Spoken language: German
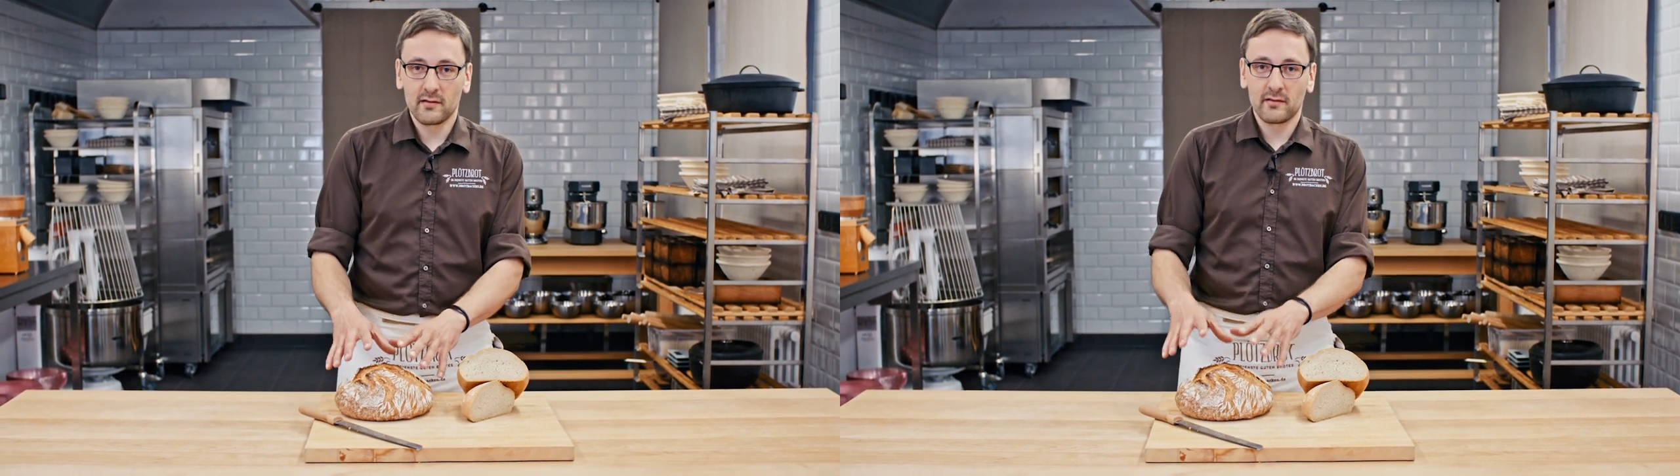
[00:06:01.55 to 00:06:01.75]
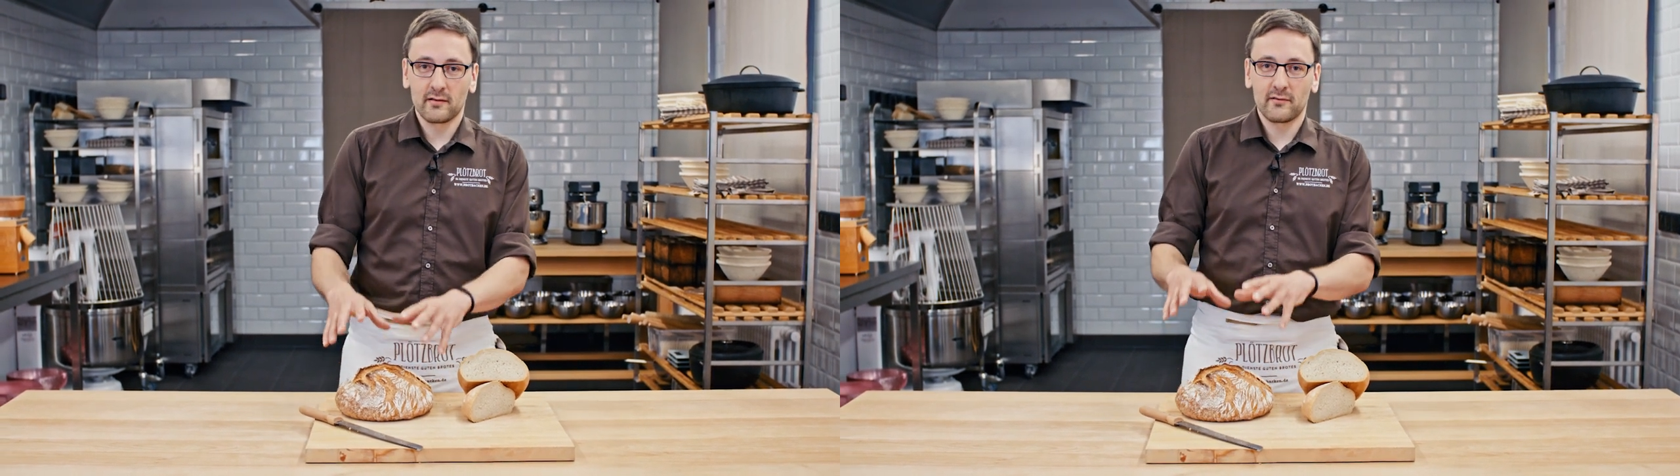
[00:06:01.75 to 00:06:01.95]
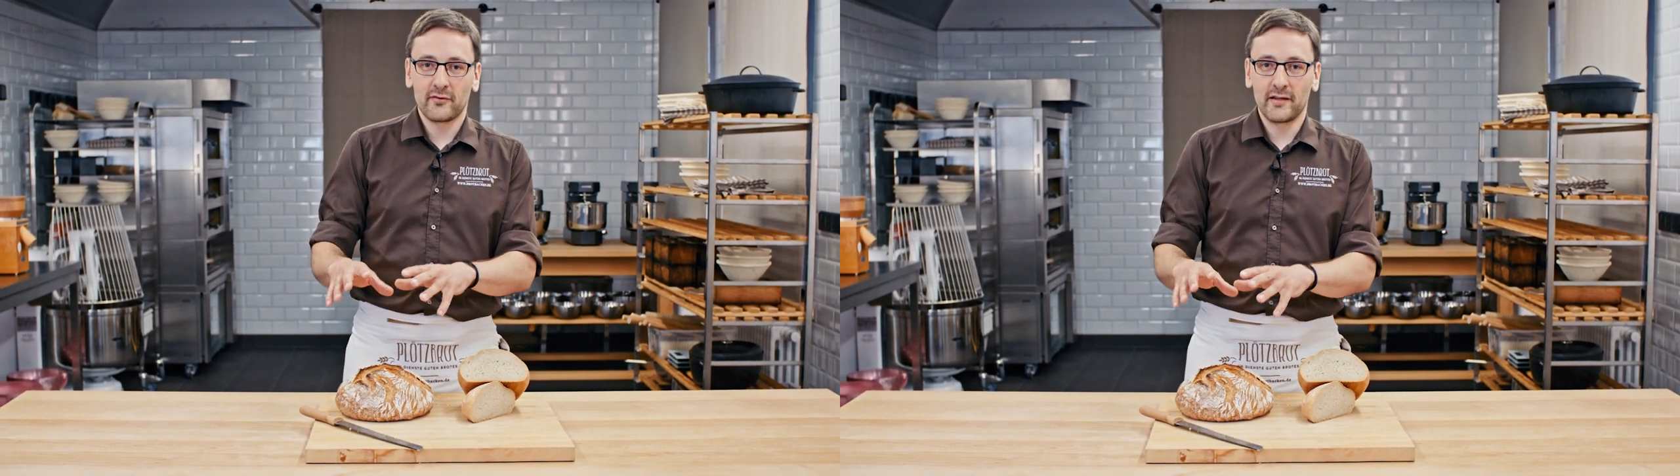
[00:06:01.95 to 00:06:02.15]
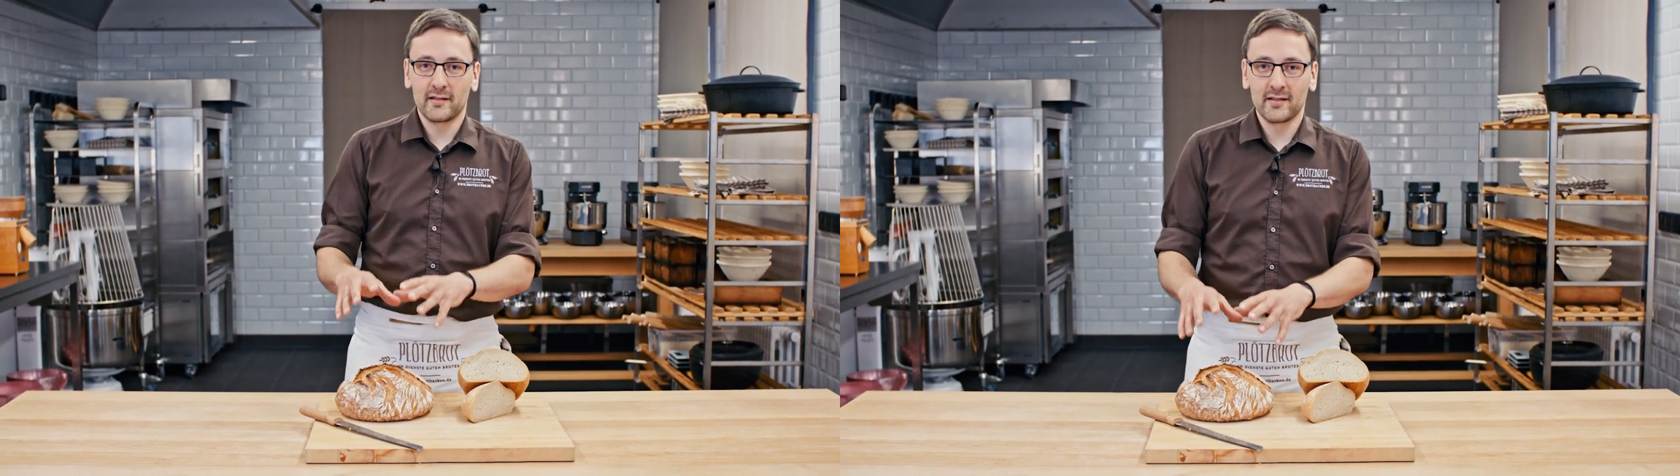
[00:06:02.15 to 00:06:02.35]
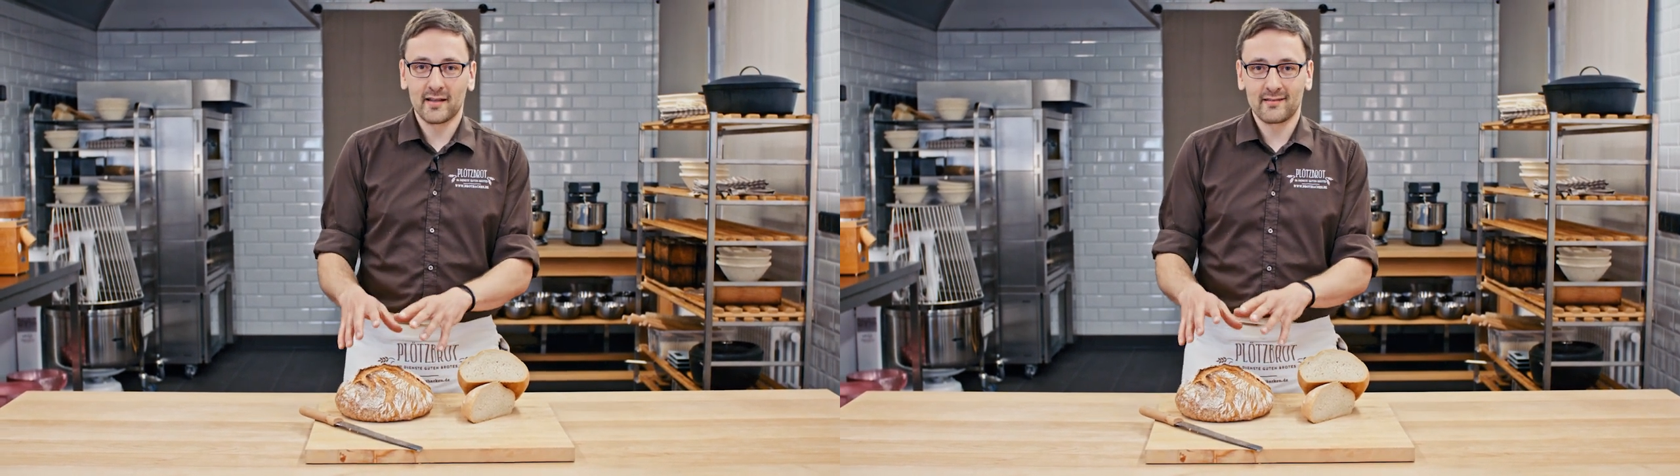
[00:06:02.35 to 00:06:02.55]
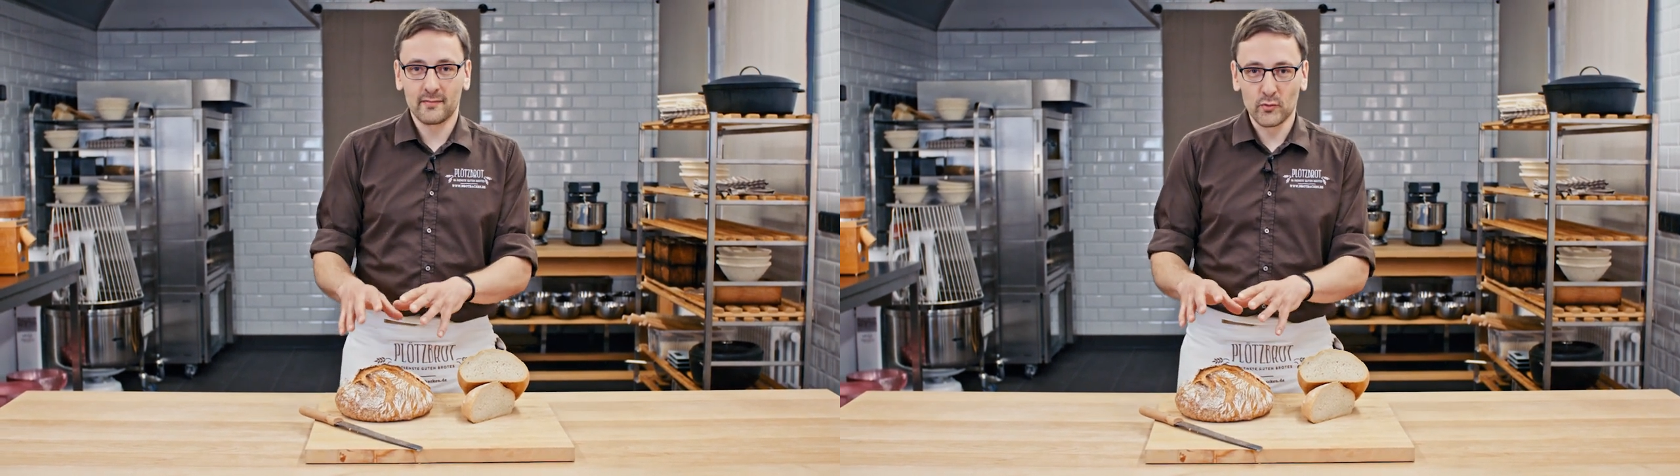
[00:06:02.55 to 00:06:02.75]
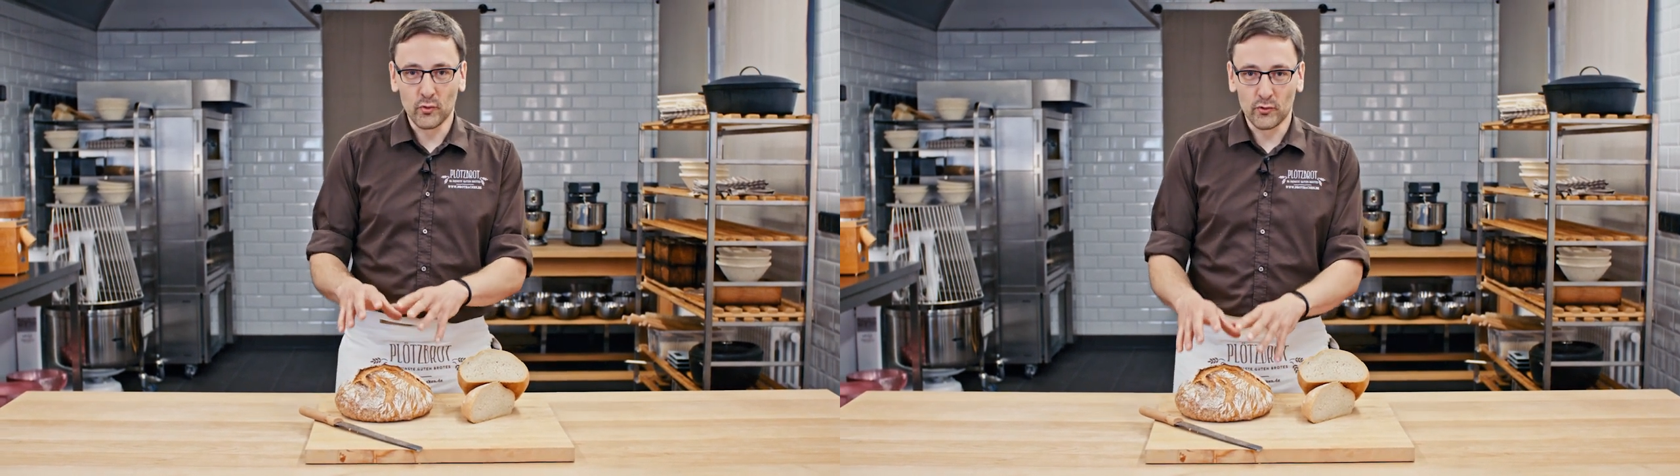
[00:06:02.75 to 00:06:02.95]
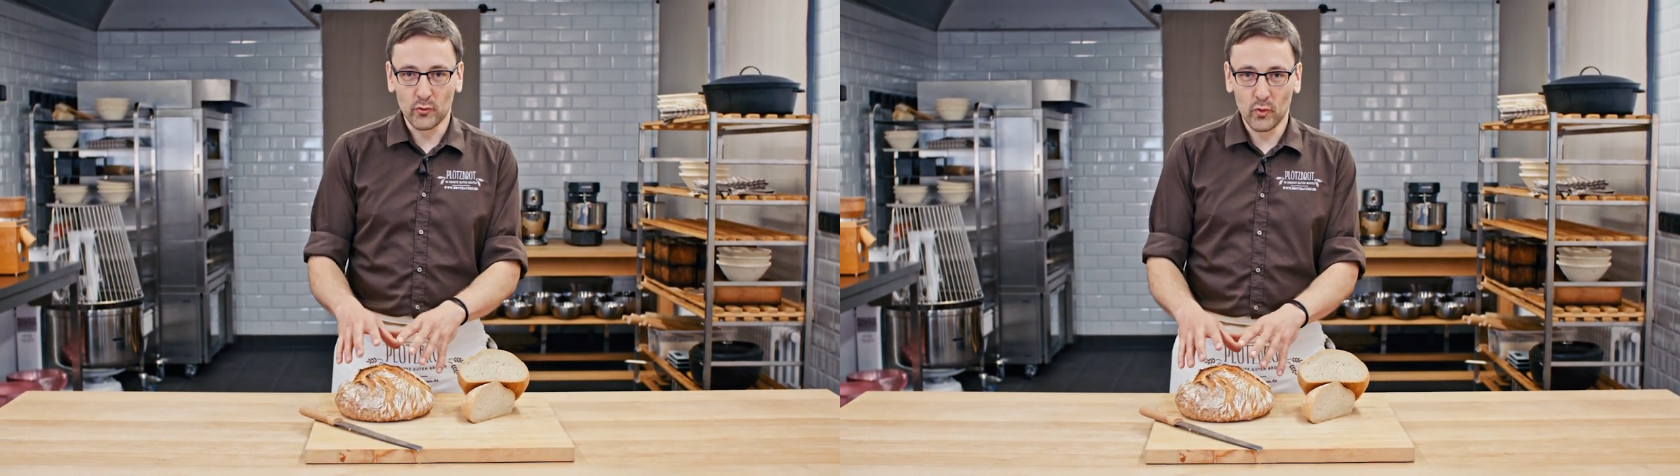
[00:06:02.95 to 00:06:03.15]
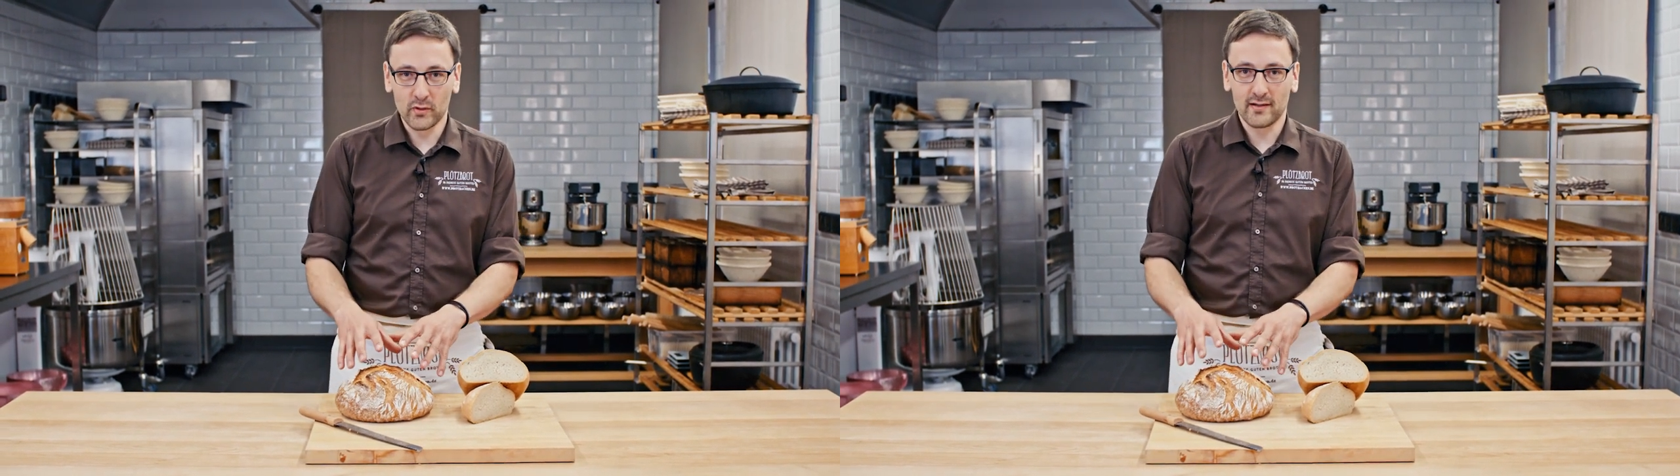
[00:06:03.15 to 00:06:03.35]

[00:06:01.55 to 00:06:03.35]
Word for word: ich verändere die Rezeptur so,